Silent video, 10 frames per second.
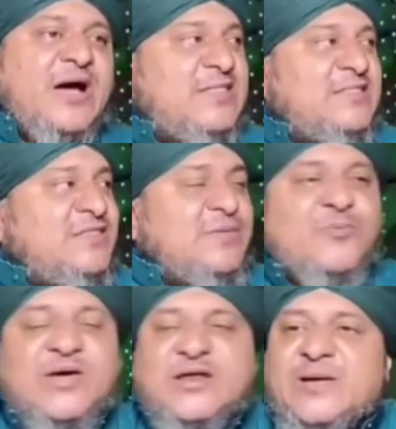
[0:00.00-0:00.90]
अहदी से
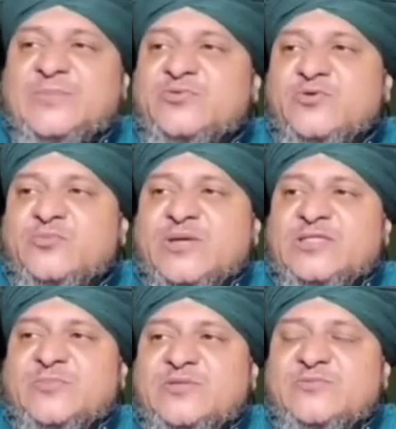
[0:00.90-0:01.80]
मुबारक में जो कुछ
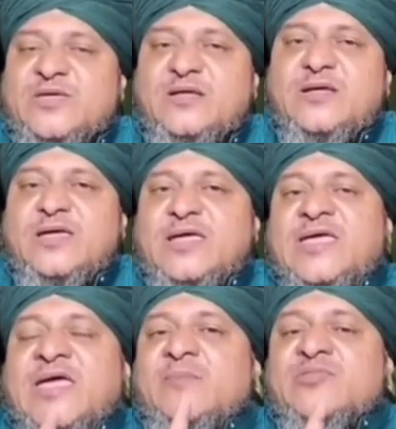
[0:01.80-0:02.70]
बातें बयान हुई हैं
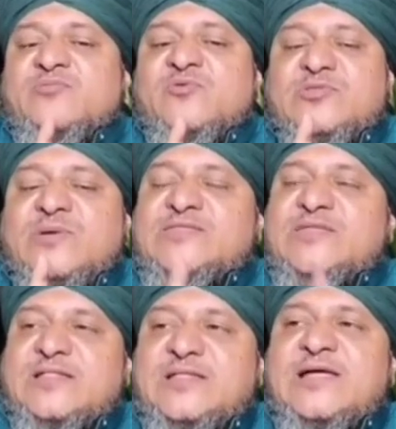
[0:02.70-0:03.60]
एक मजमून उसमें
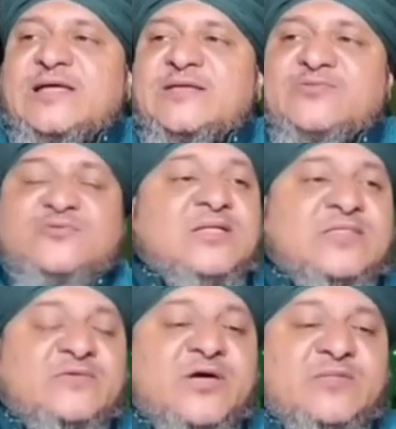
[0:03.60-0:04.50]
ऐसा आता है
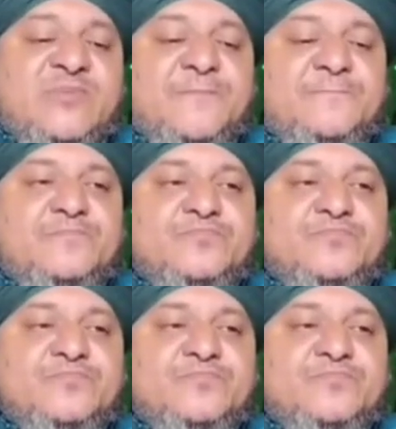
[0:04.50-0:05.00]
सुनने जवाइद में